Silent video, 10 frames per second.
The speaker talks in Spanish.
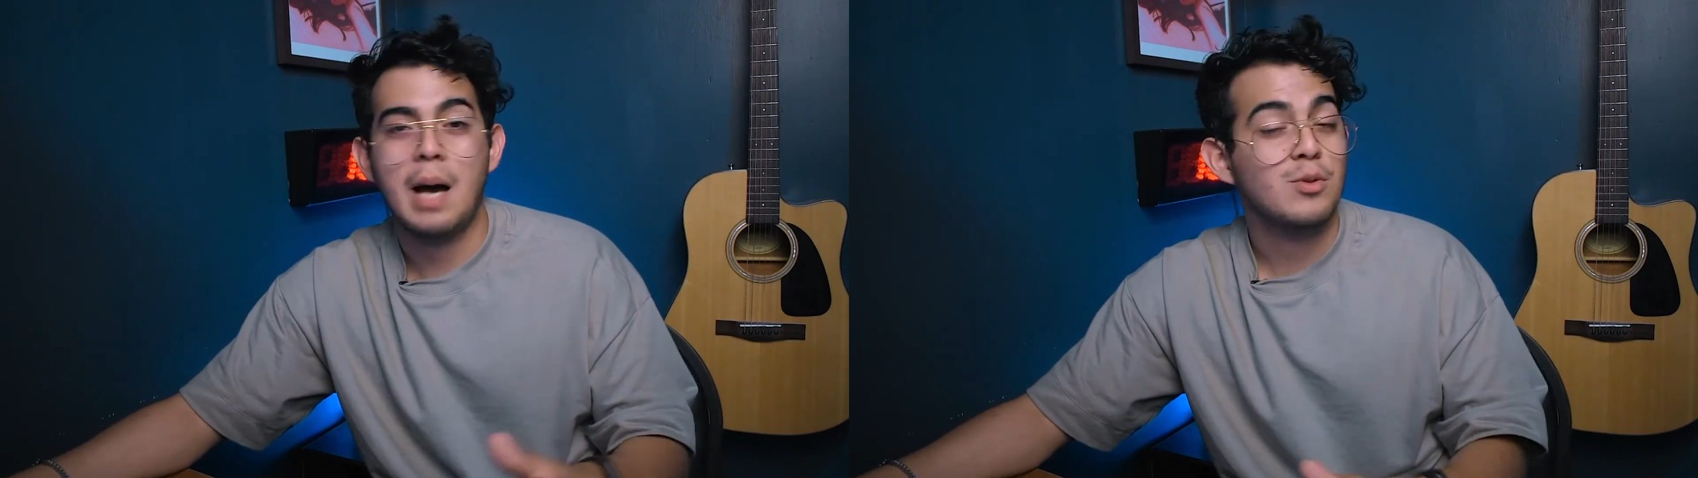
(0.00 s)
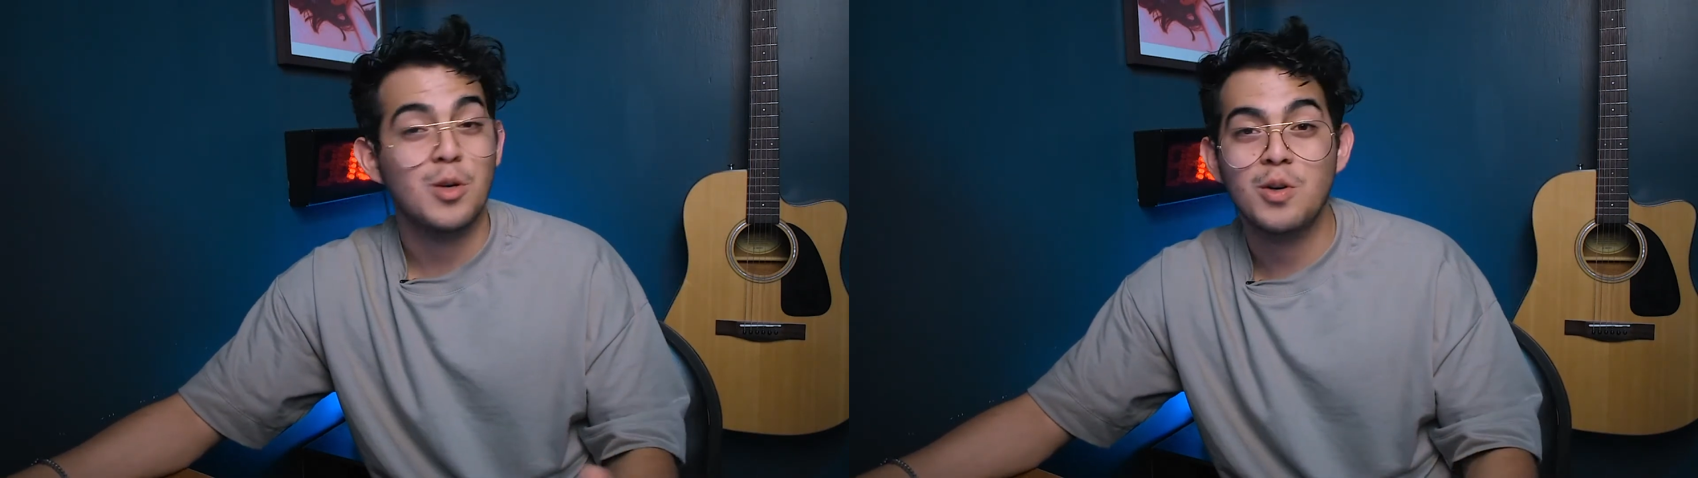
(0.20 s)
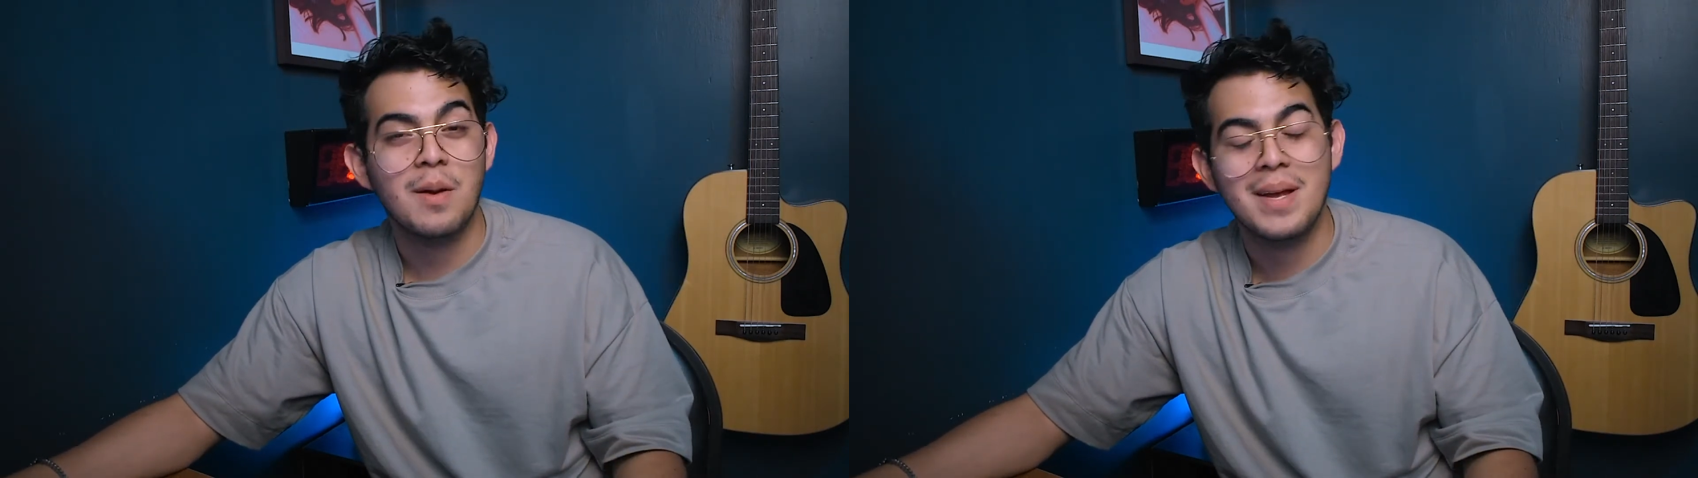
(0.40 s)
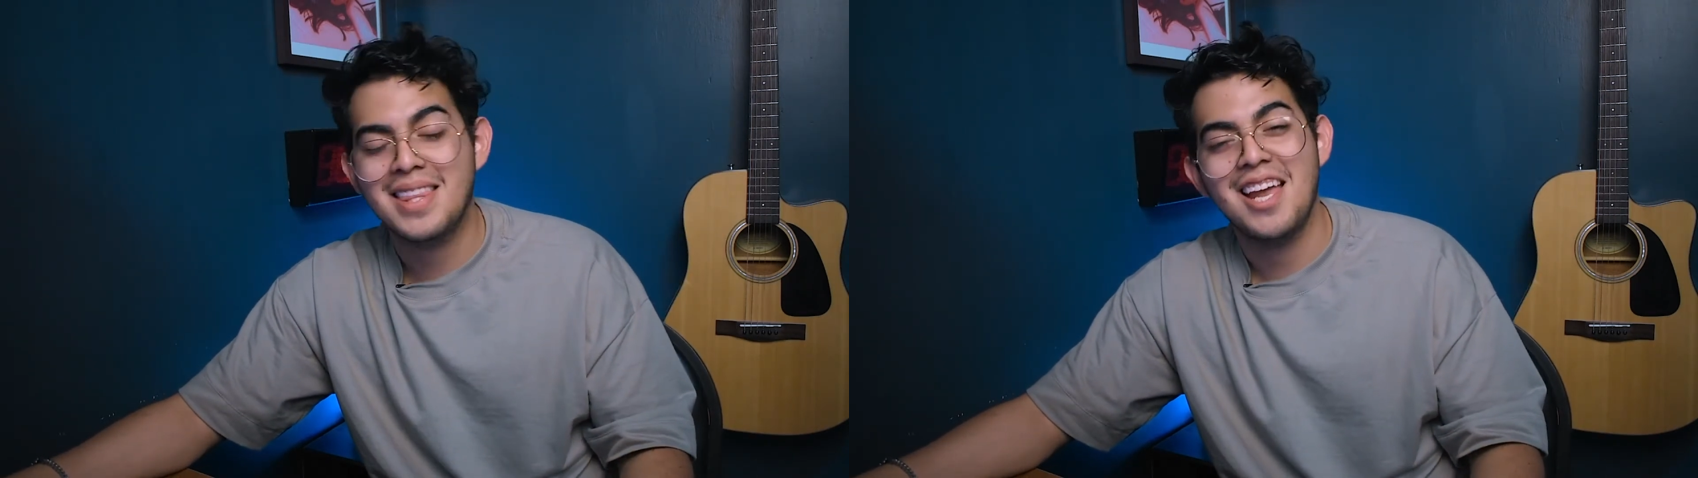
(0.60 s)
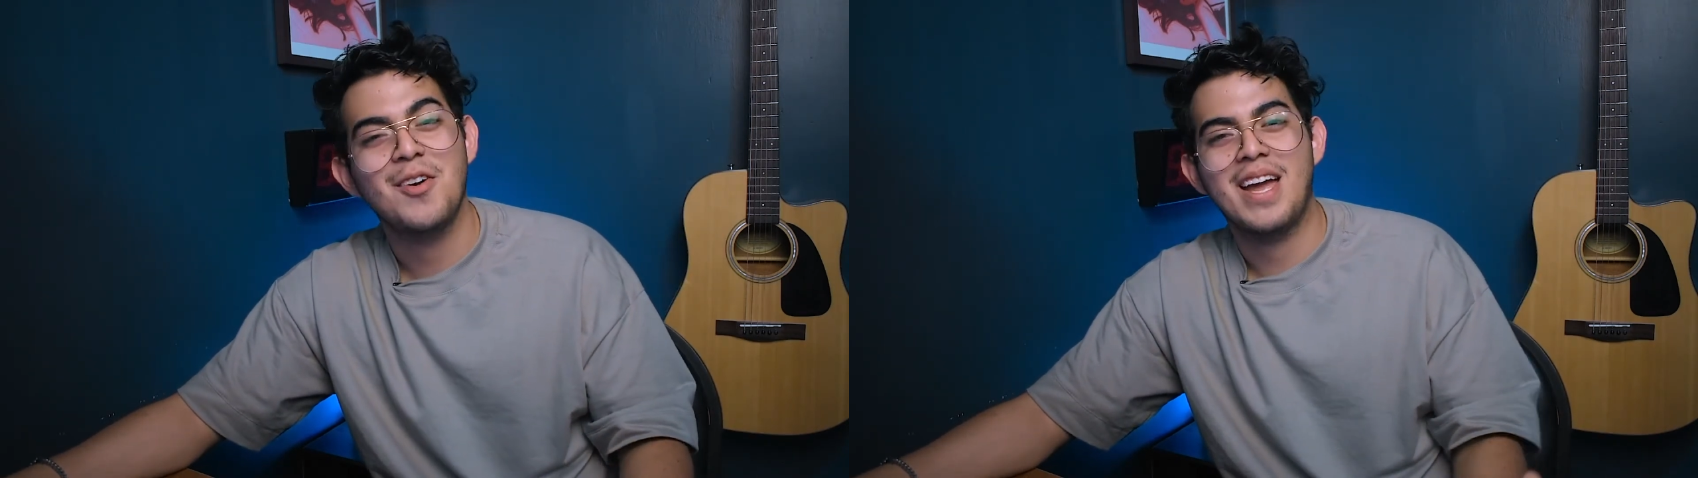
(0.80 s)

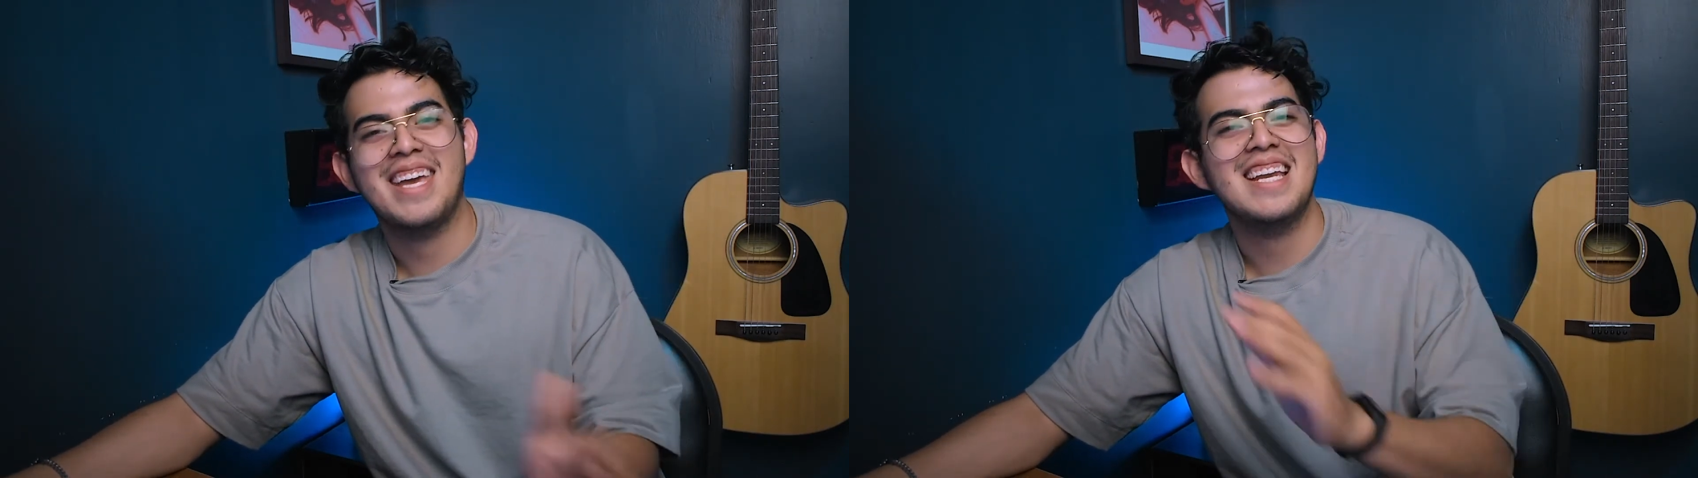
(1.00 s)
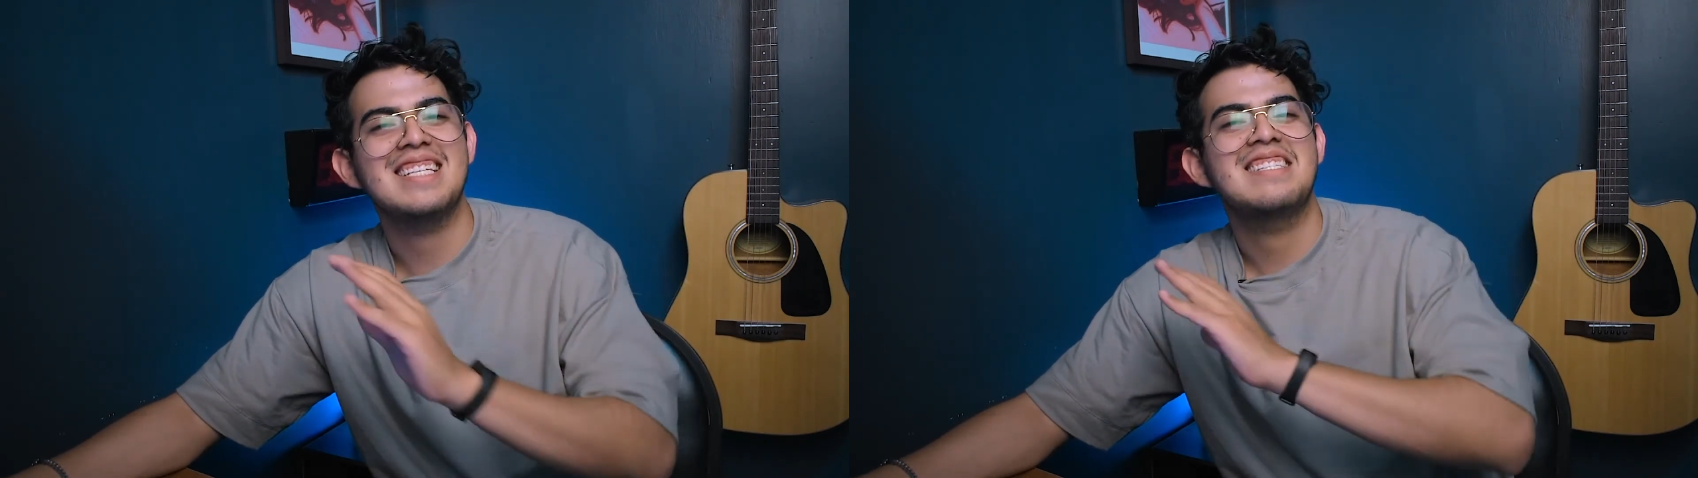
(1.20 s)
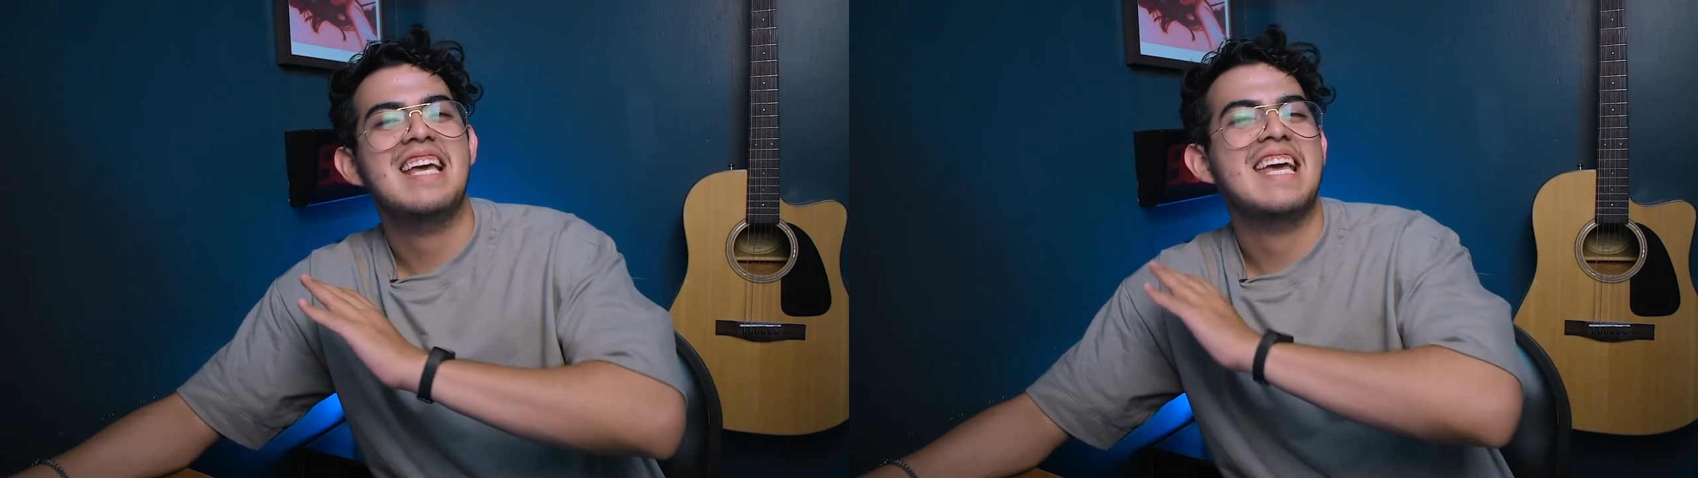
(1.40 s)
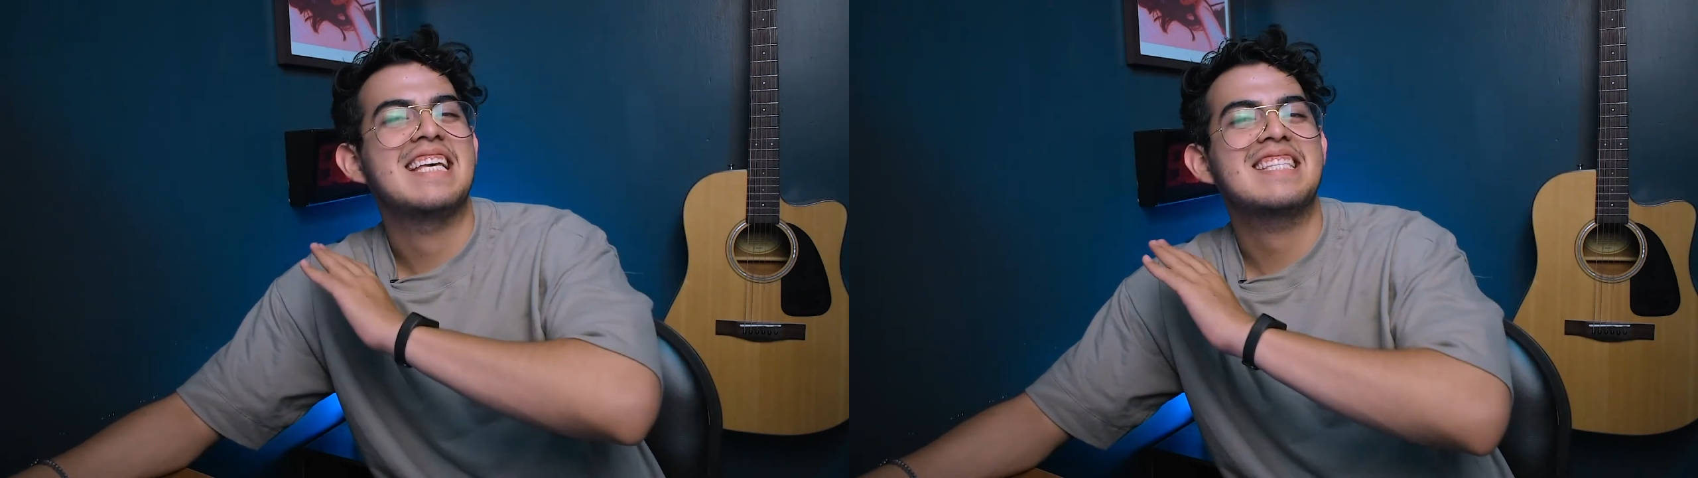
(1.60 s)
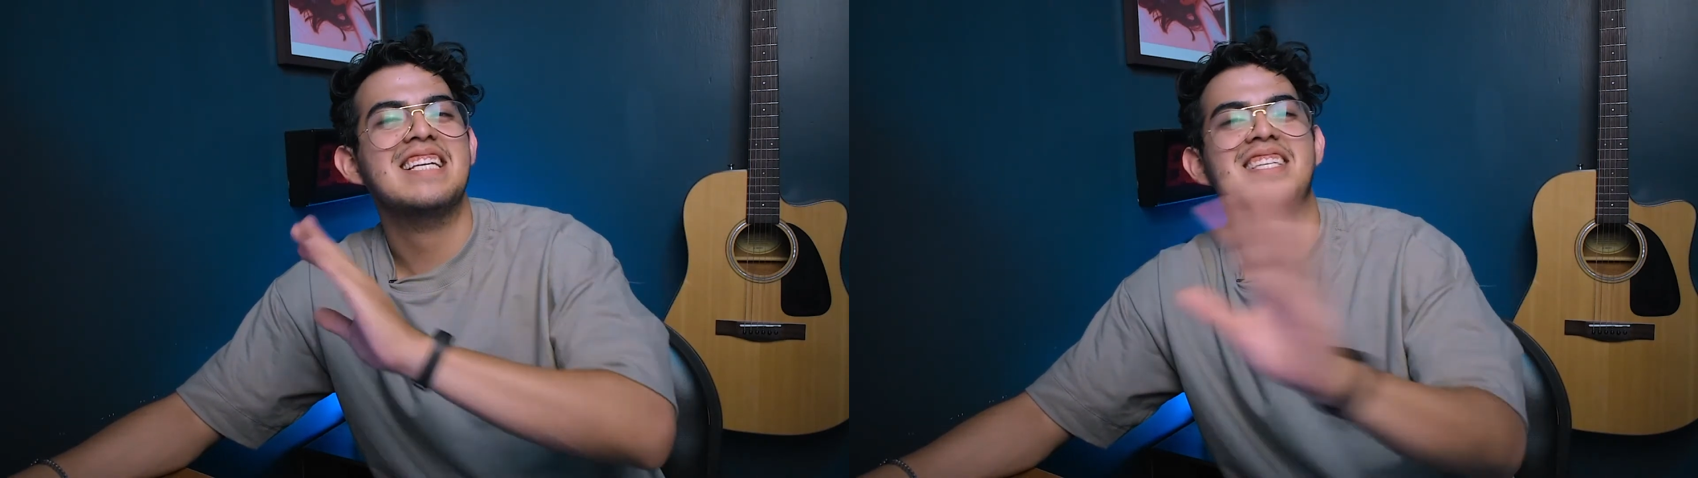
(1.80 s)
absolutamente lo que quieras este,